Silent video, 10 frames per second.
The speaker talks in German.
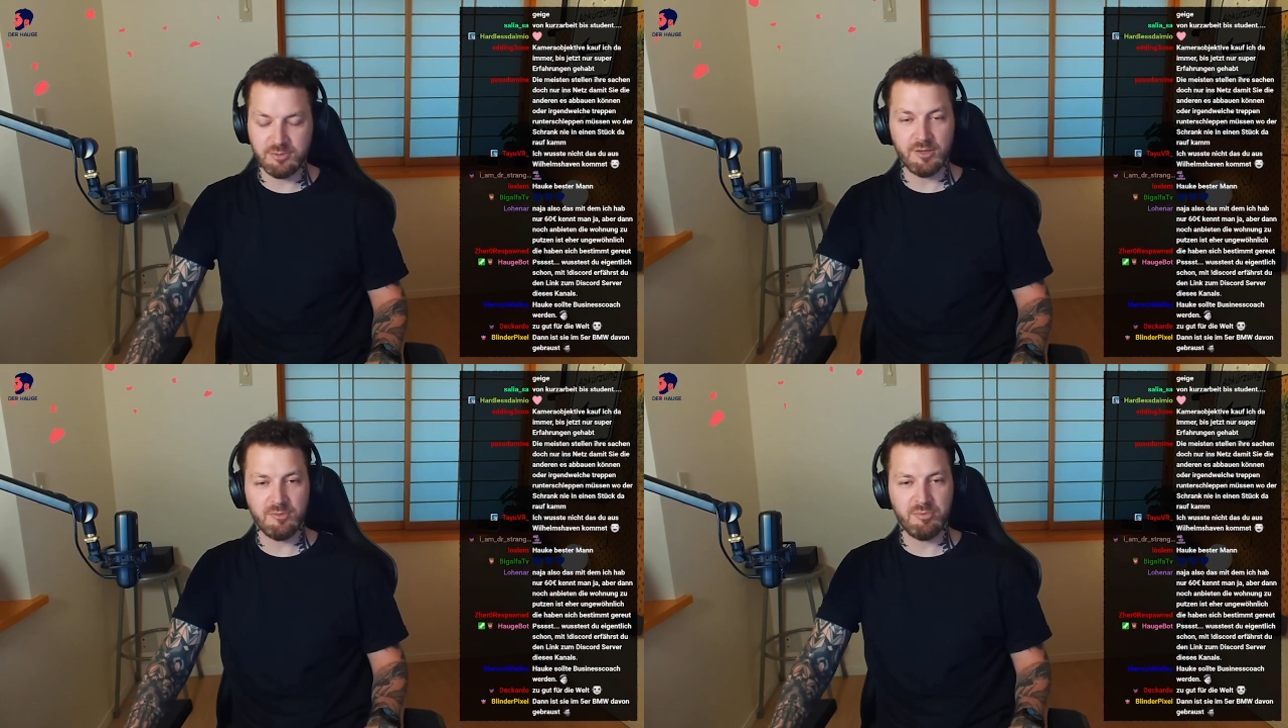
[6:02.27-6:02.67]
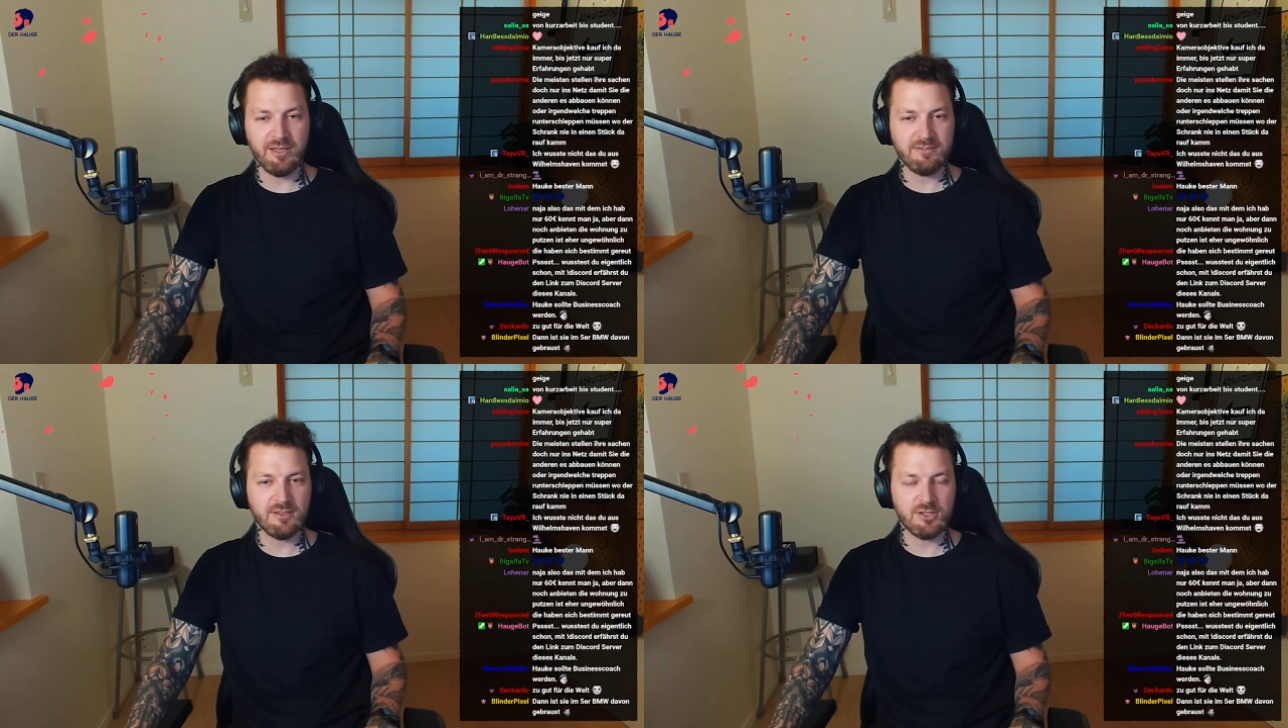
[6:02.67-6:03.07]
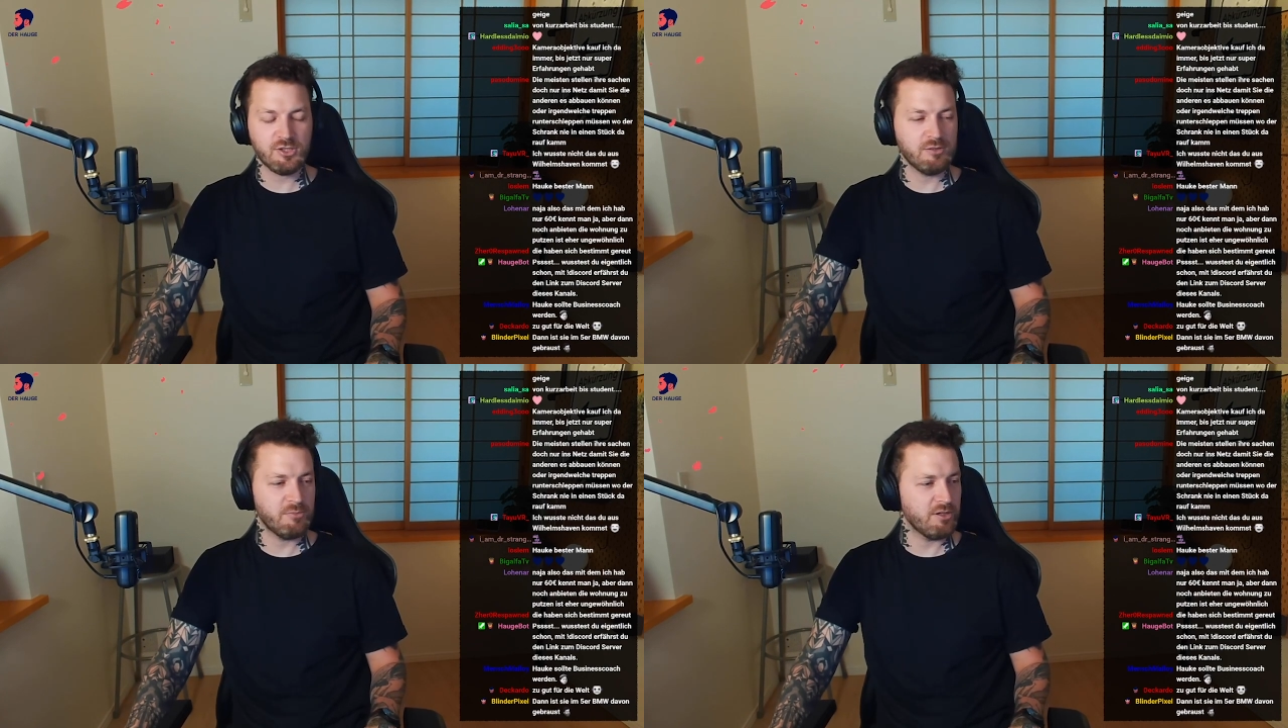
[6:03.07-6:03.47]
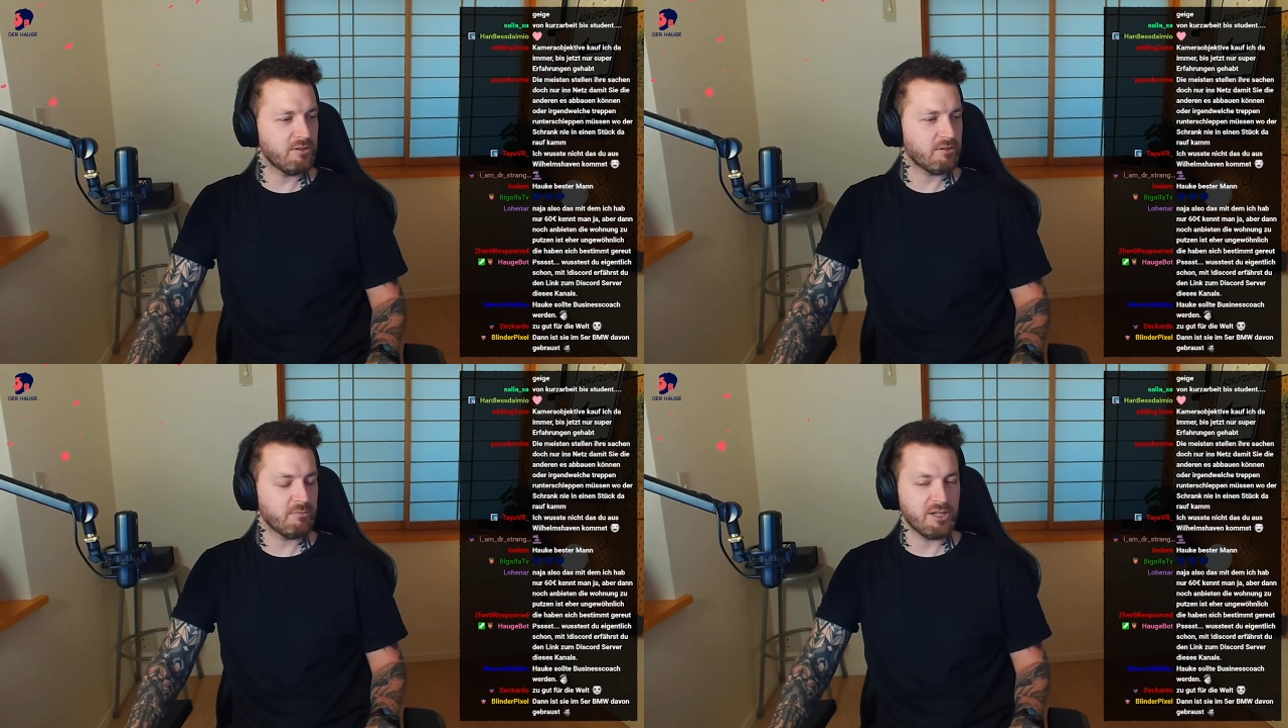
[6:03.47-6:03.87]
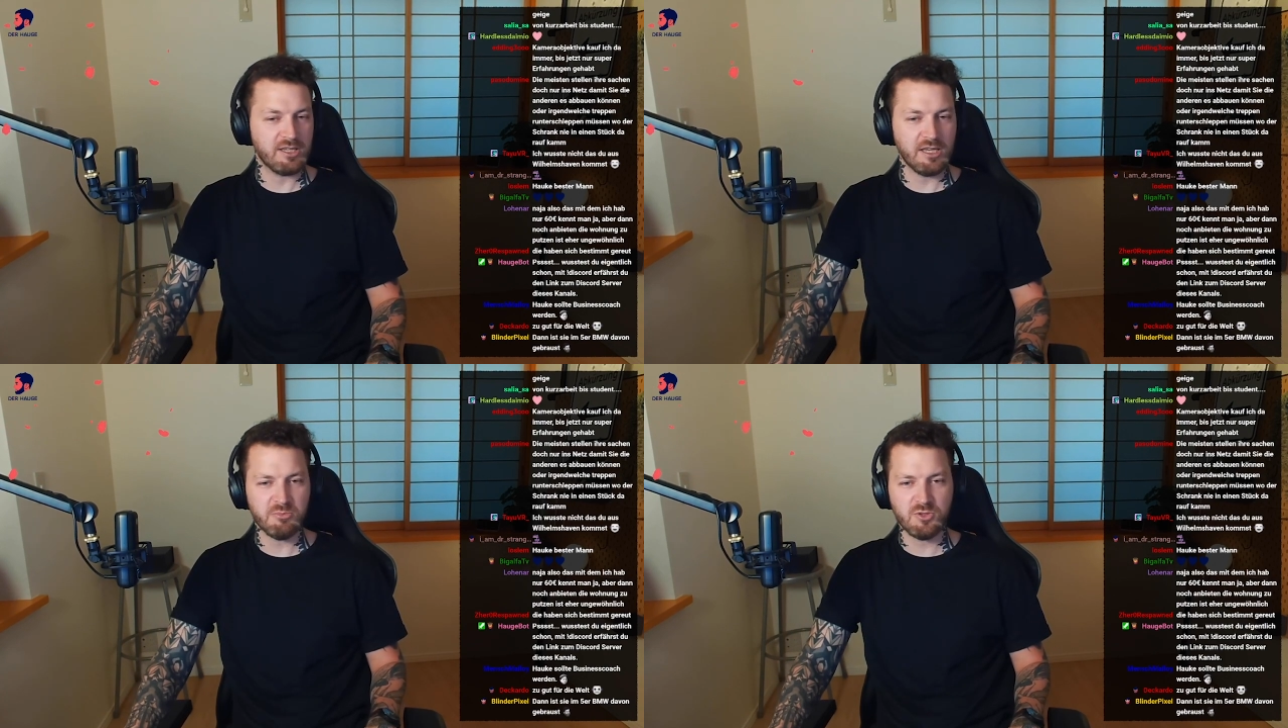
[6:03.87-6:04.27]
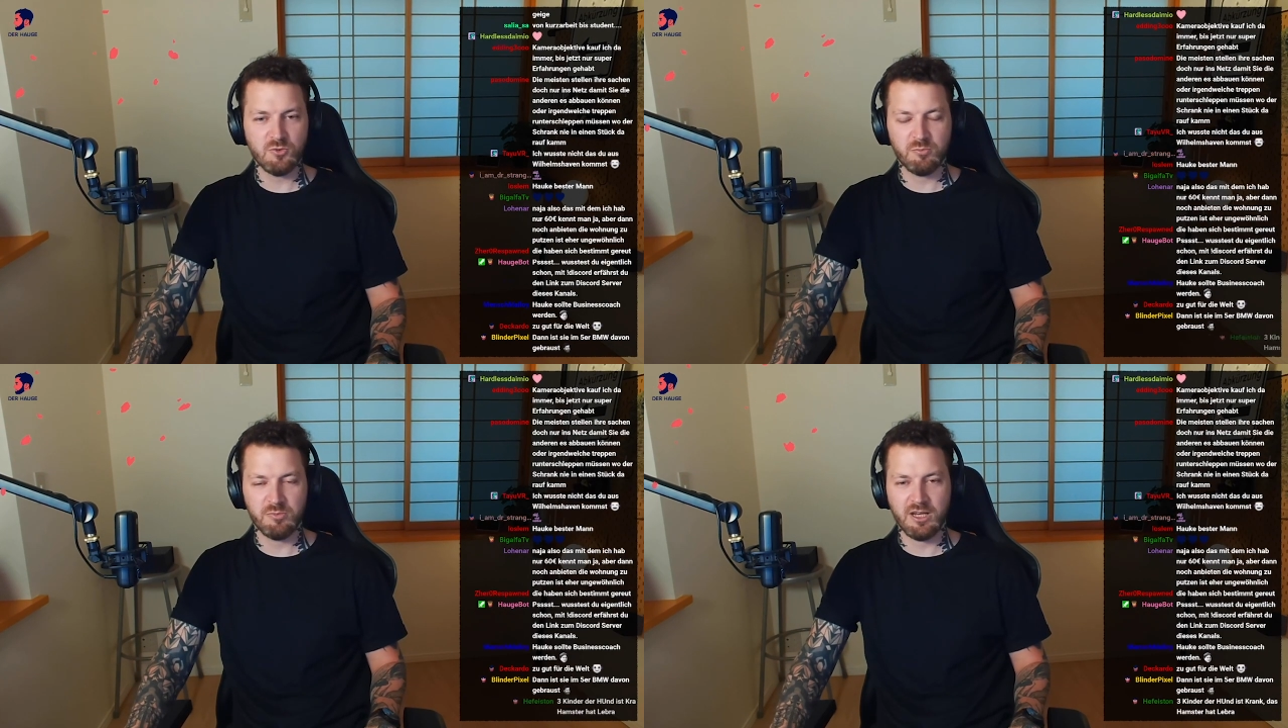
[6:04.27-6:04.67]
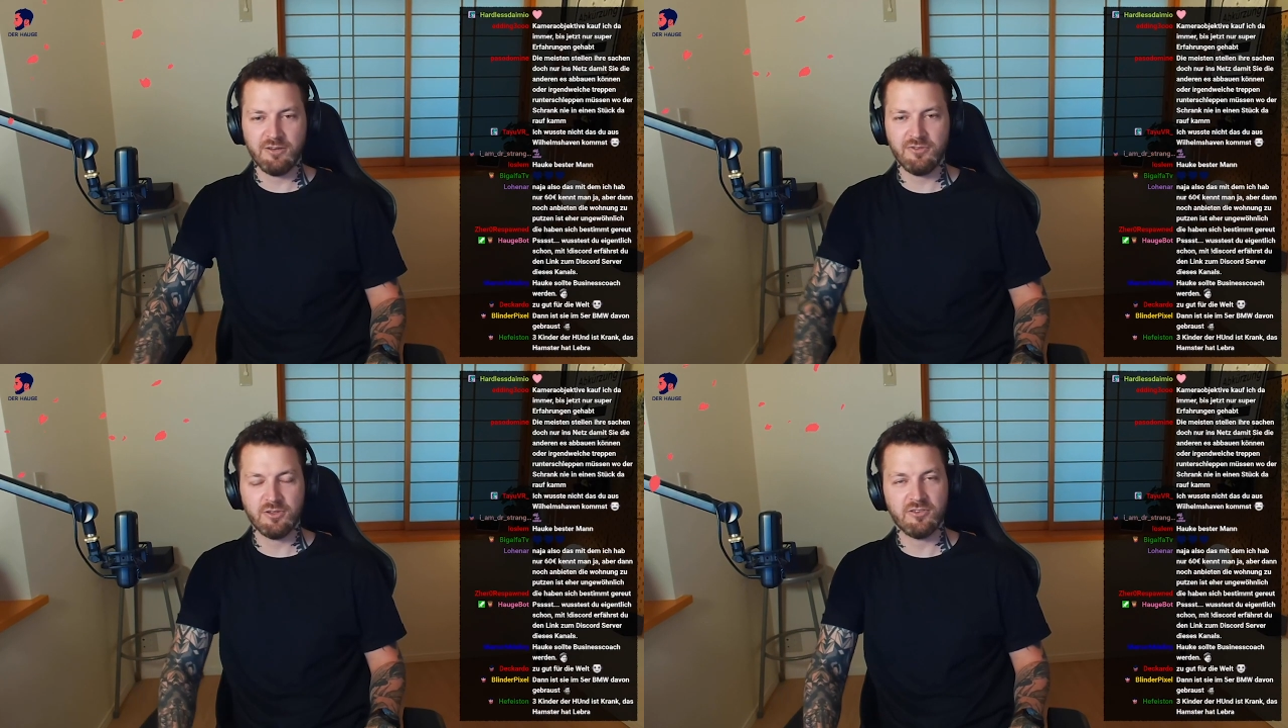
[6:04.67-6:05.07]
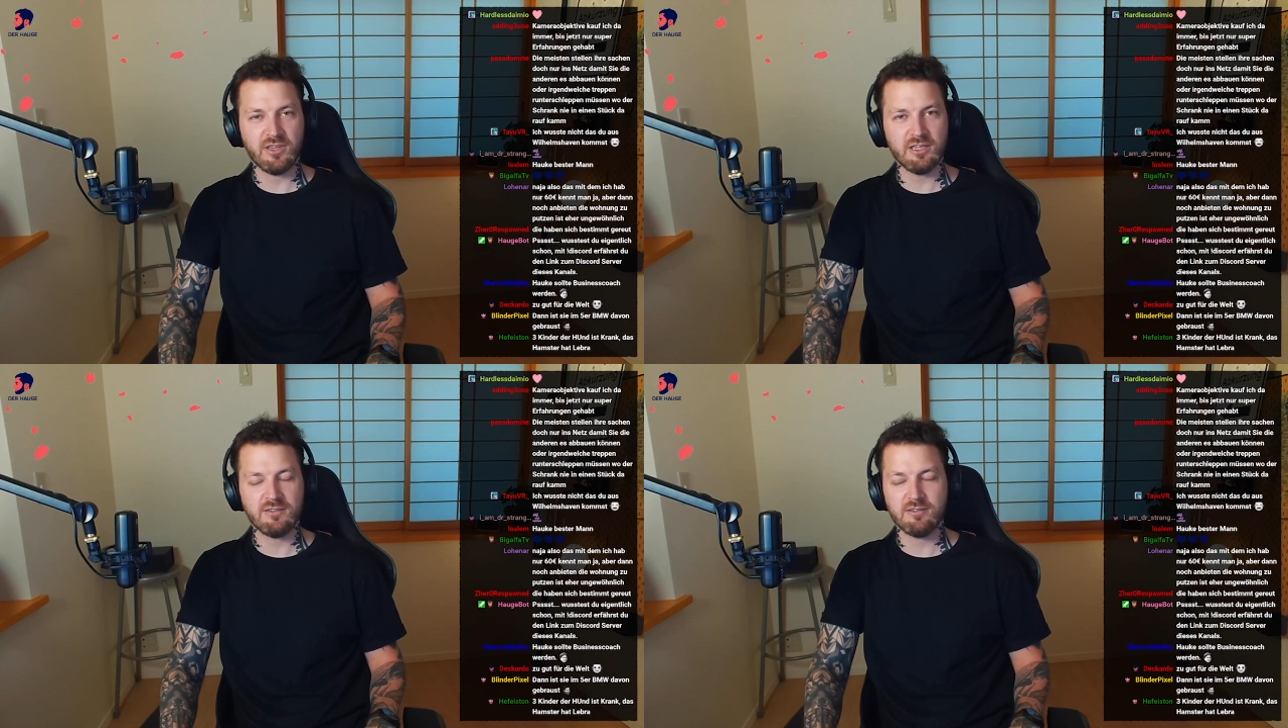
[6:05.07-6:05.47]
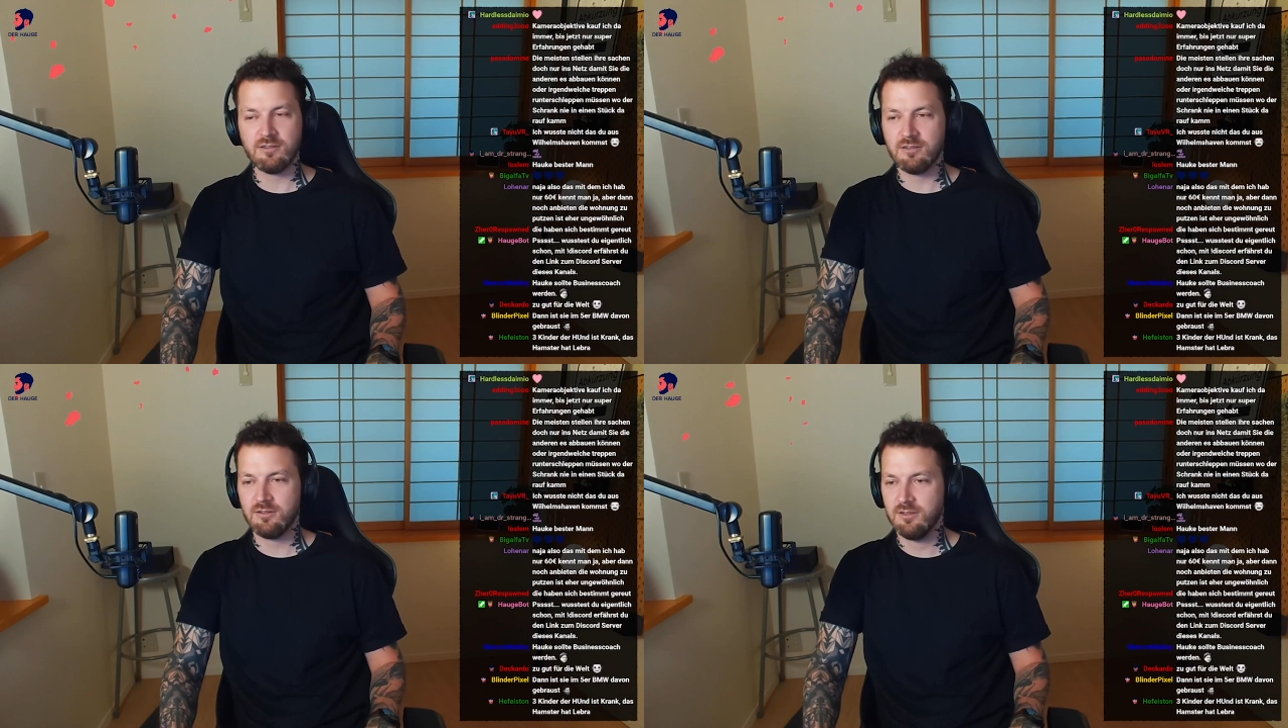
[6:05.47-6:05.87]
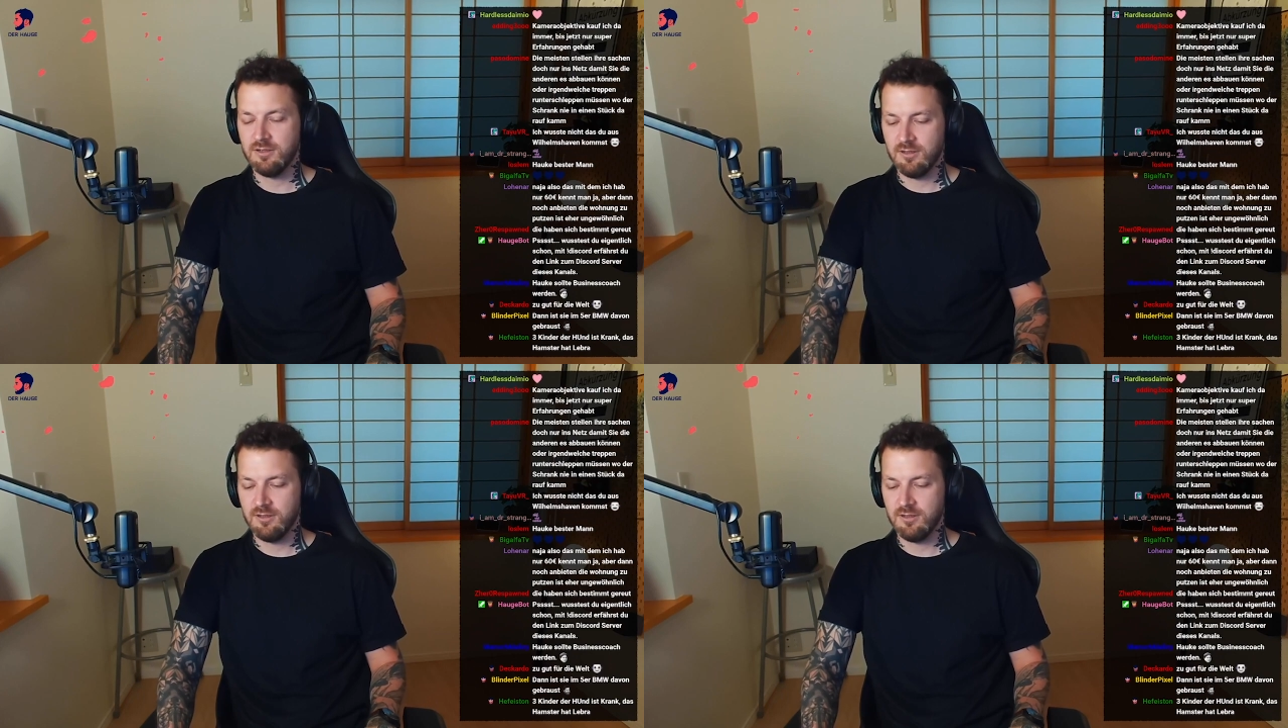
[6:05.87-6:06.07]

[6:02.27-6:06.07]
Da habe ich meine Playstation, meine, mein Gamecube, mein N64,